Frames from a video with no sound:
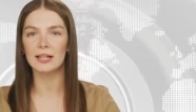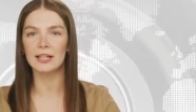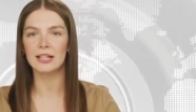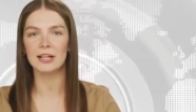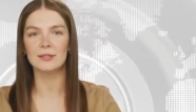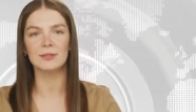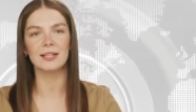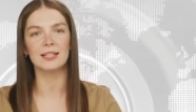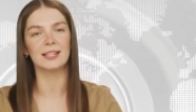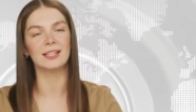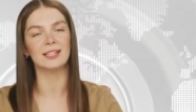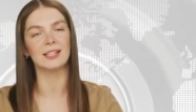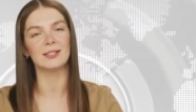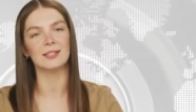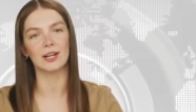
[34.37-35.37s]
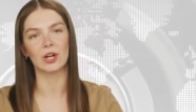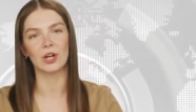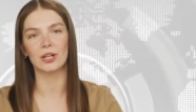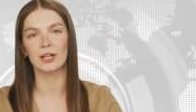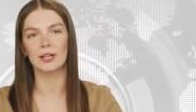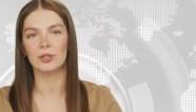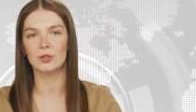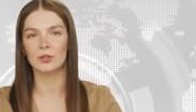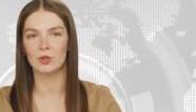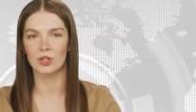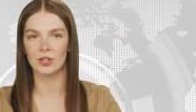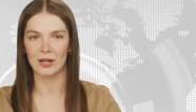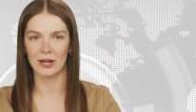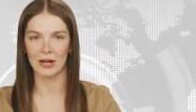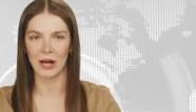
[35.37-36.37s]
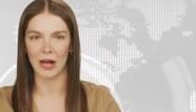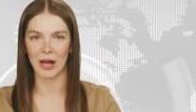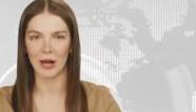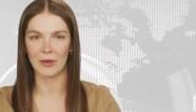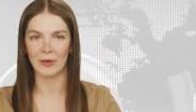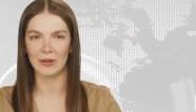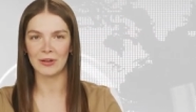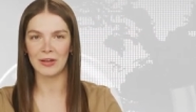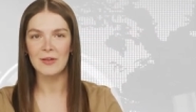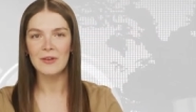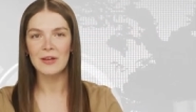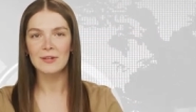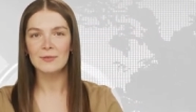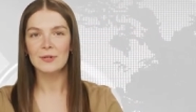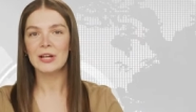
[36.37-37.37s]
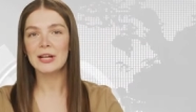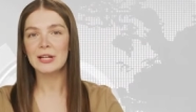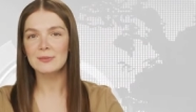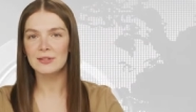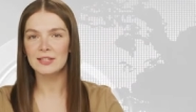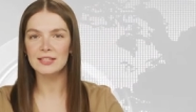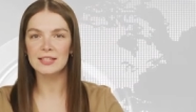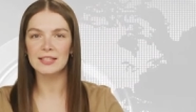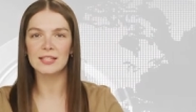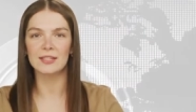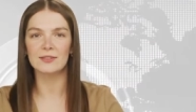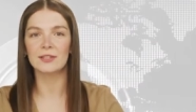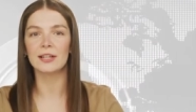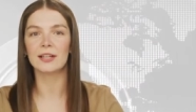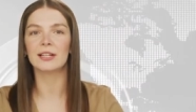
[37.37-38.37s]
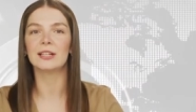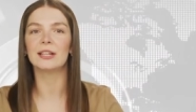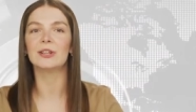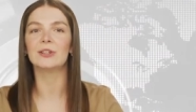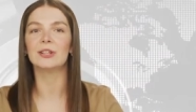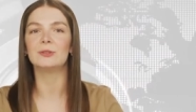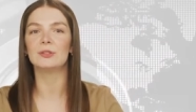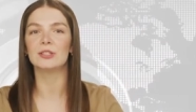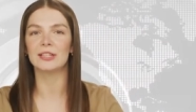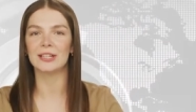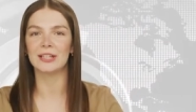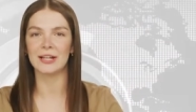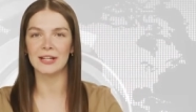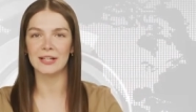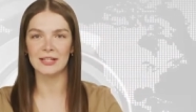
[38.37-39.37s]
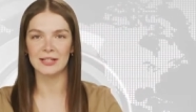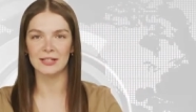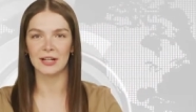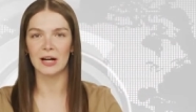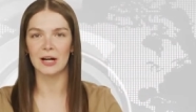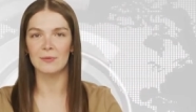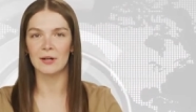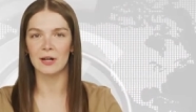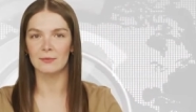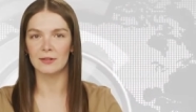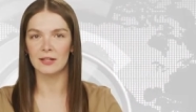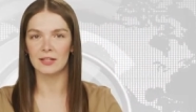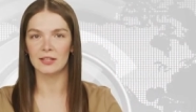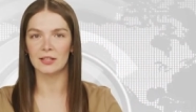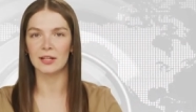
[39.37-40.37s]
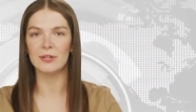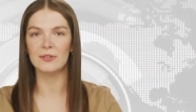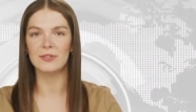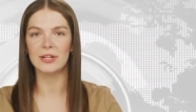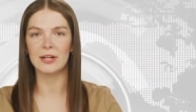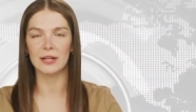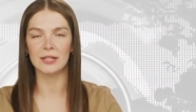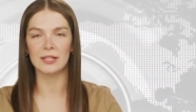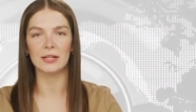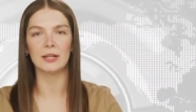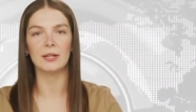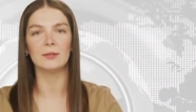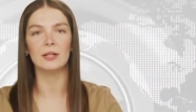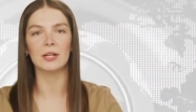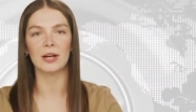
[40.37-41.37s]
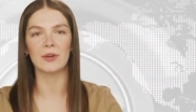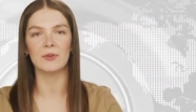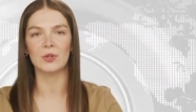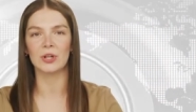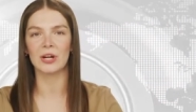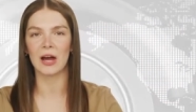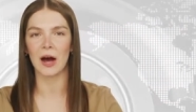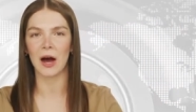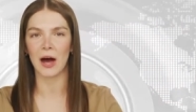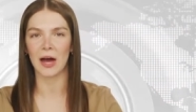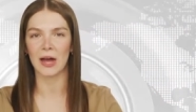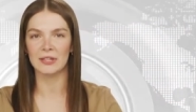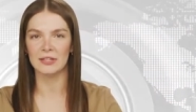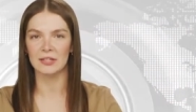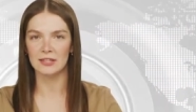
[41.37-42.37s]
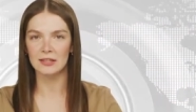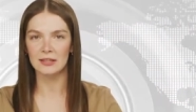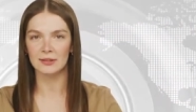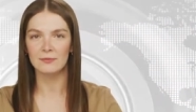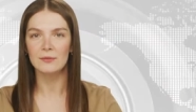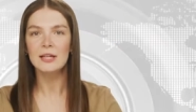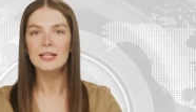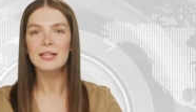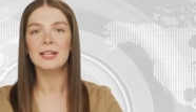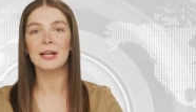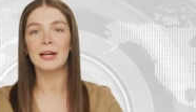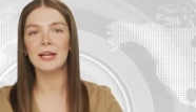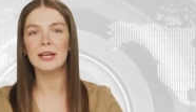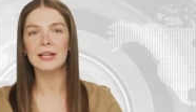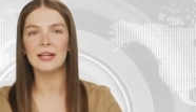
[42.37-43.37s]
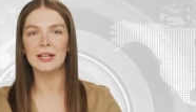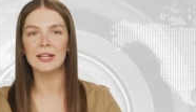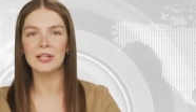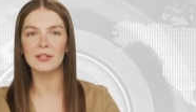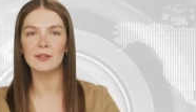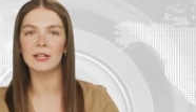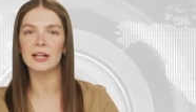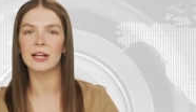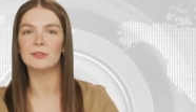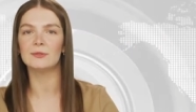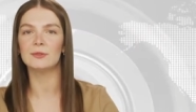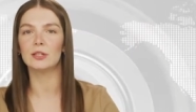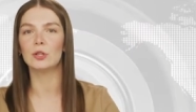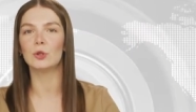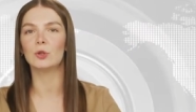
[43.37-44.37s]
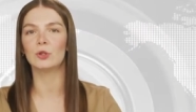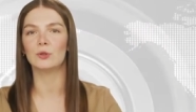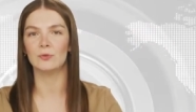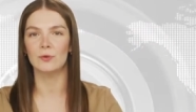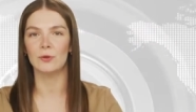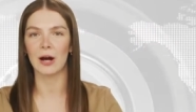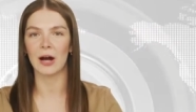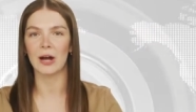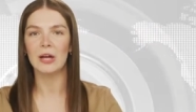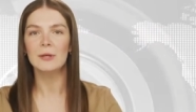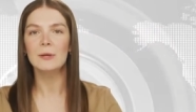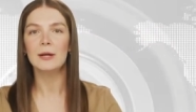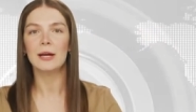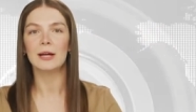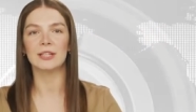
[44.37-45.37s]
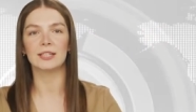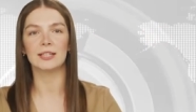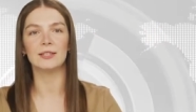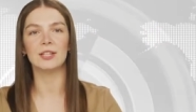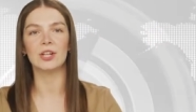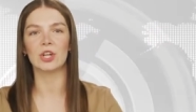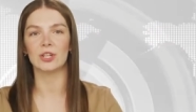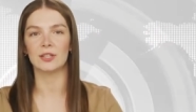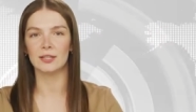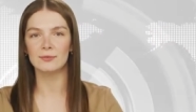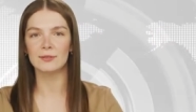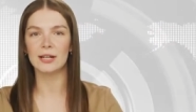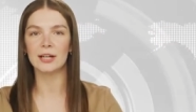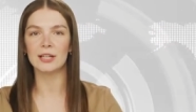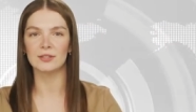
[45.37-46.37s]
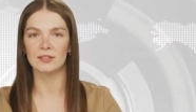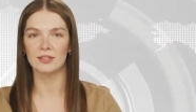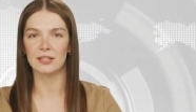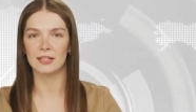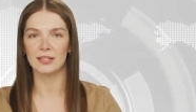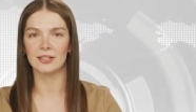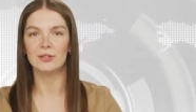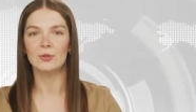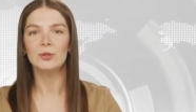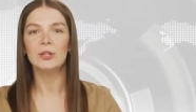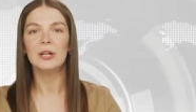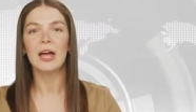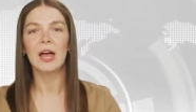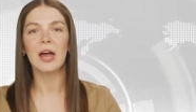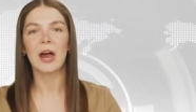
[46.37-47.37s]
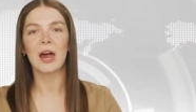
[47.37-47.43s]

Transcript: Какие последствия ожидают должника? Все возможные последствия невыплаты кредита прописаны в кредитном договоре. Однако на практике дело обстоит по-другому и имеет различные варианты исхода.